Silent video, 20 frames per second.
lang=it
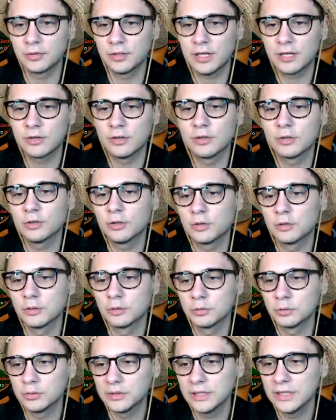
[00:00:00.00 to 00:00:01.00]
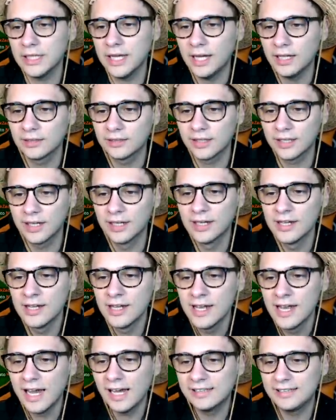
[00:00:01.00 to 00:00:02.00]
d'accordo con tutti gli altri.
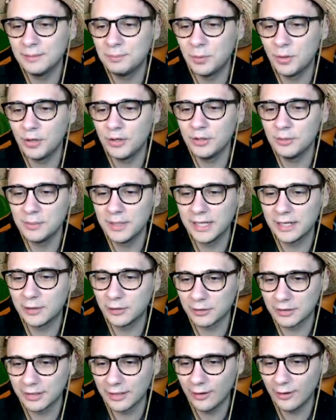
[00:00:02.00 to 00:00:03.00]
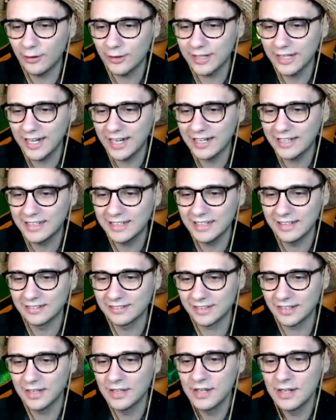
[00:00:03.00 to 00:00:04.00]
E tipo io mi ricorderò che lei
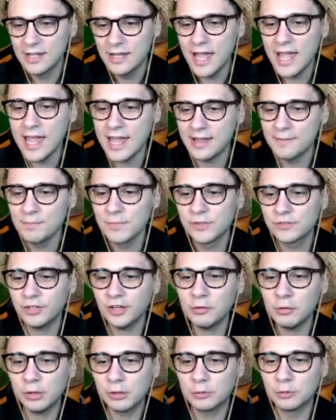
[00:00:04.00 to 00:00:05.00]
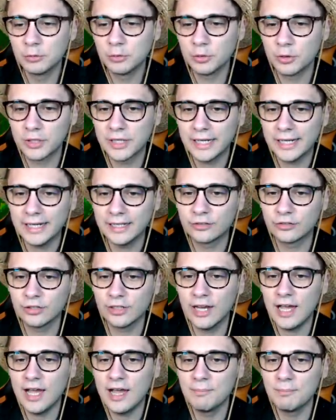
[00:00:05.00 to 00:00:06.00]
chiese, eh, c'è qualcuno che ce
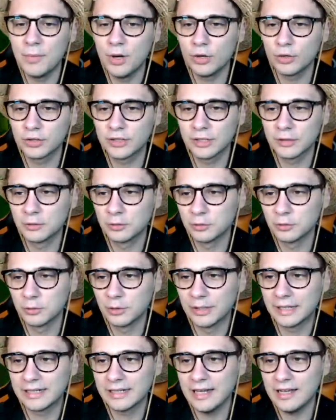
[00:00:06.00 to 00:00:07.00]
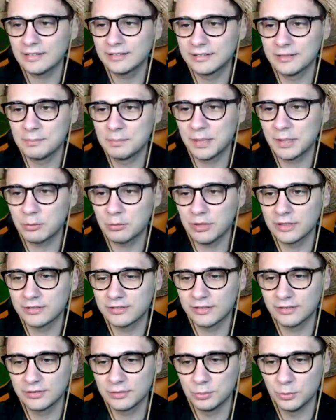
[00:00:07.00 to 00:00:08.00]
l'ha a morte con uno in classe per
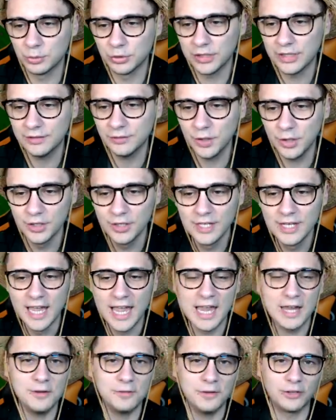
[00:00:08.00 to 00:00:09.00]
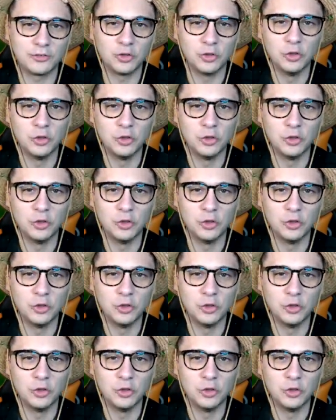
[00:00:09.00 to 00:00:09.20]
qualsiasi motivo? E io faccio,